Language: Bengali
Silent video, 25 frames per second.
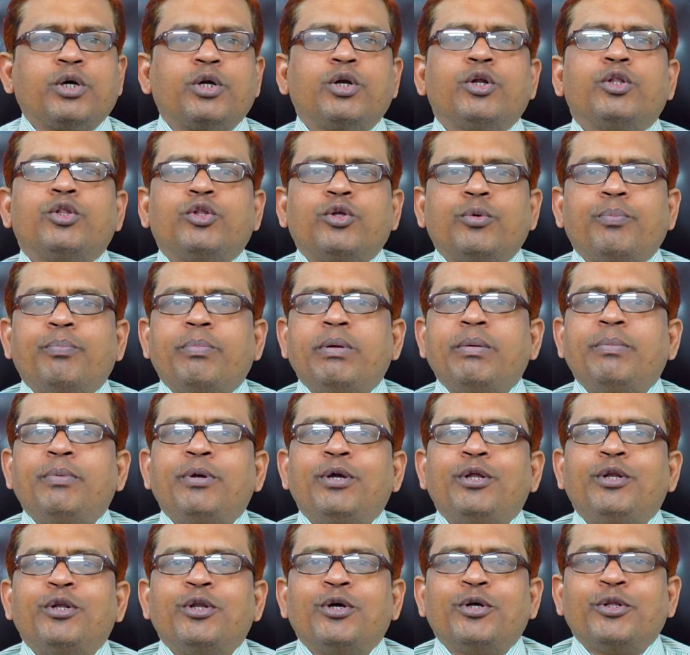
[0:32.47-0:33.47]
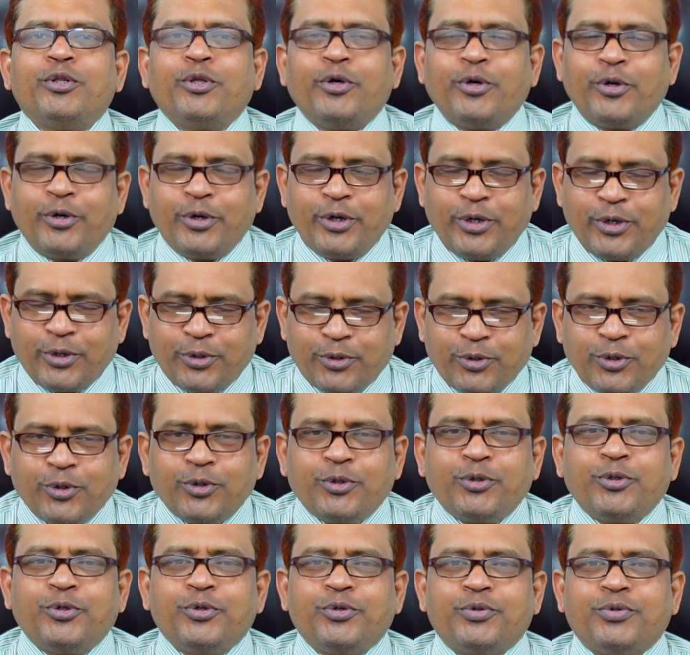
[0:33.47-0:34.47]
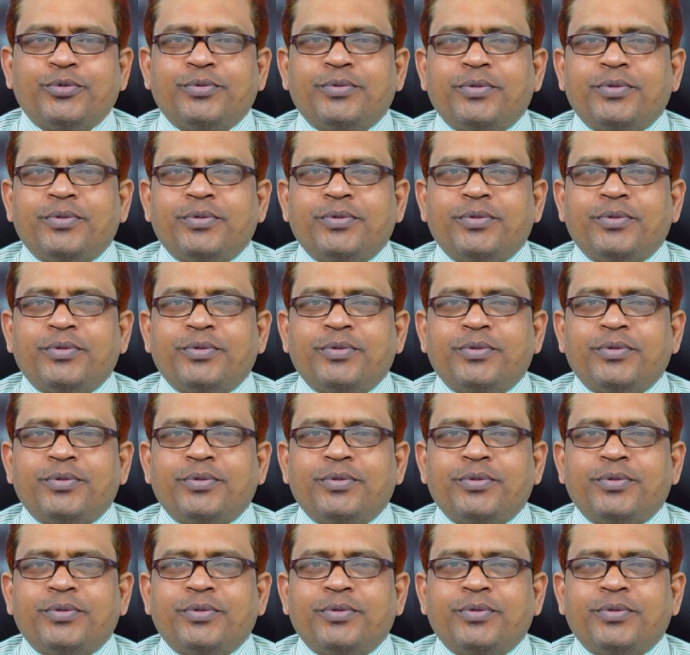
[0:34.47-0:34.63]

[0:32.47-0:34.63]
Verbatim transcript: সংক্রান্ত বিভিন্ন ধরনের তথ্য